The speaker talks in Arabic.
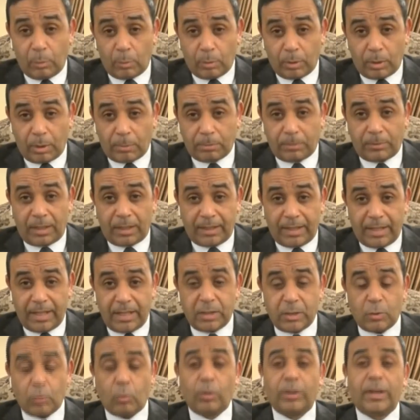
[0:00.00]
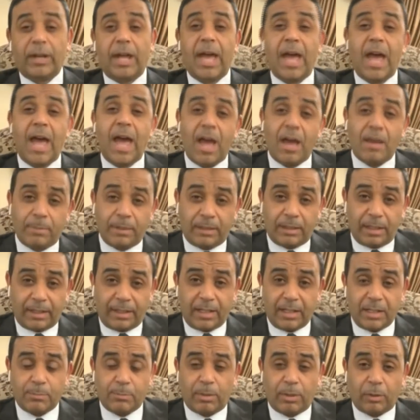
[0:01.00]
المباراه بتركيز ونهاها
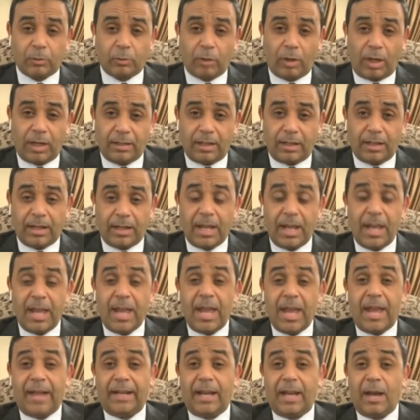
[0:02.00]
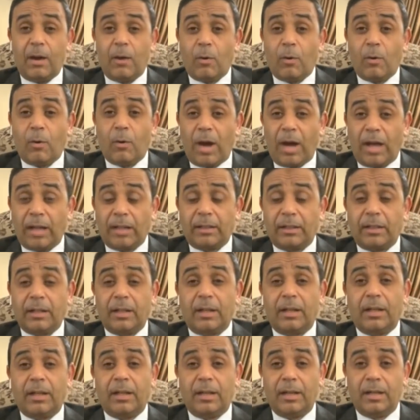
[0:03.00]
بتركيز برضه عالي جدا علاوه عن
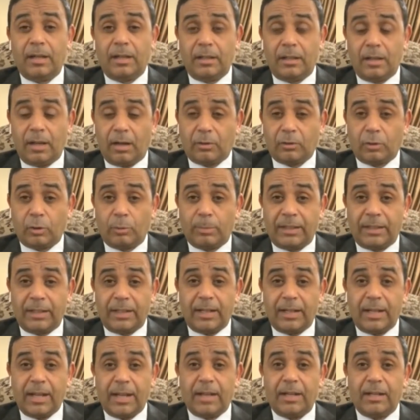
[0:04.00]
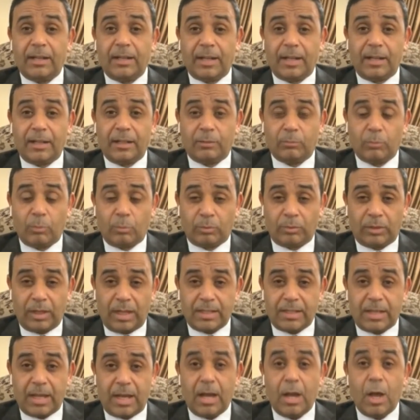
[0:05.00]
آه، لياقته البدنيه اللي كانت
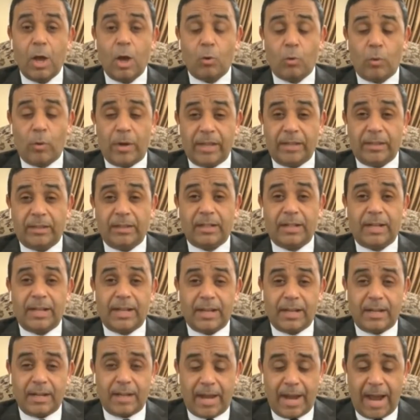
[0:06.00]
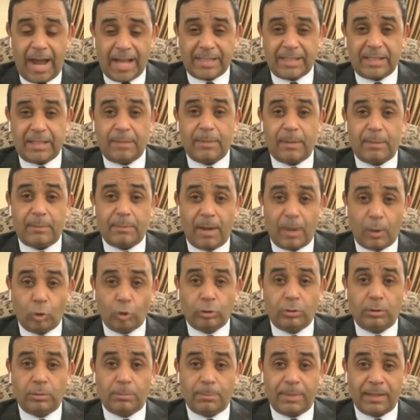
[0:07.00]
ممتازه وقدر آه، يقسم
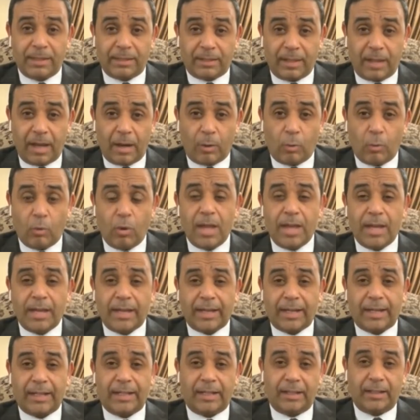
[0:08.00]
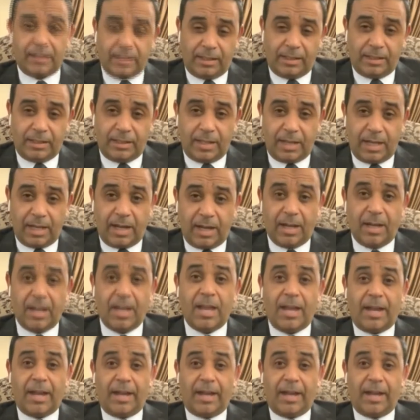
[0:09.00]
المجهود بتاعه خلال ال 90 دقيقه